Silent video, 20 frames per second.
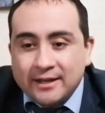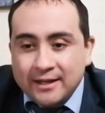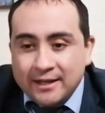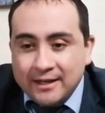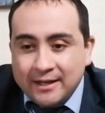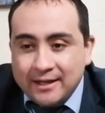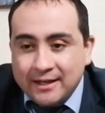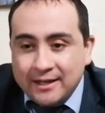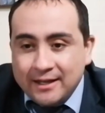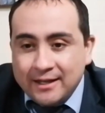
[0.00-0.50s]

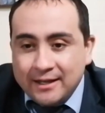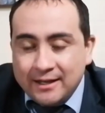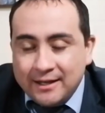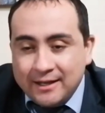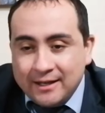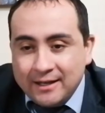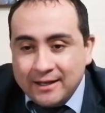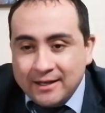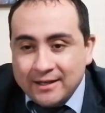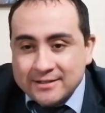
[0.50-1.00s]

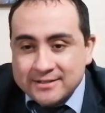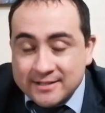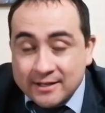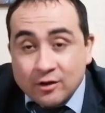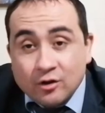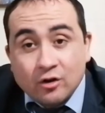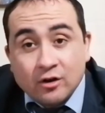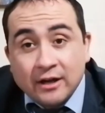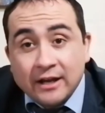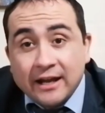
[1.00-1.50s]
que se
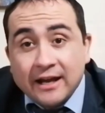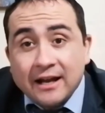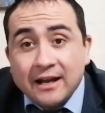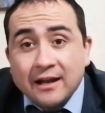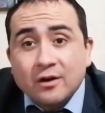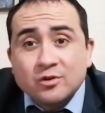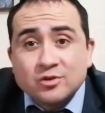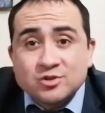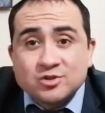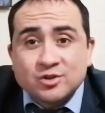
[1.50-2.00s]
congrega en
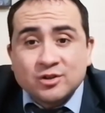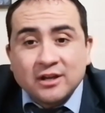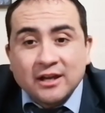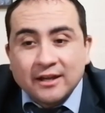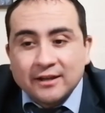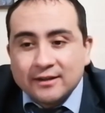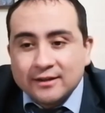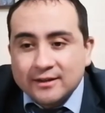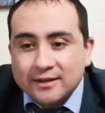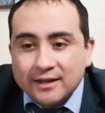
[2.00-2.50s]
la Once
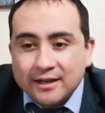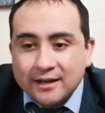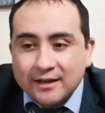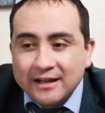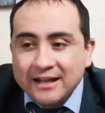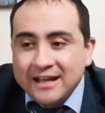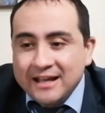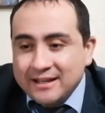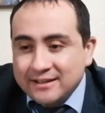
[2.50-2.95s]
Oriente,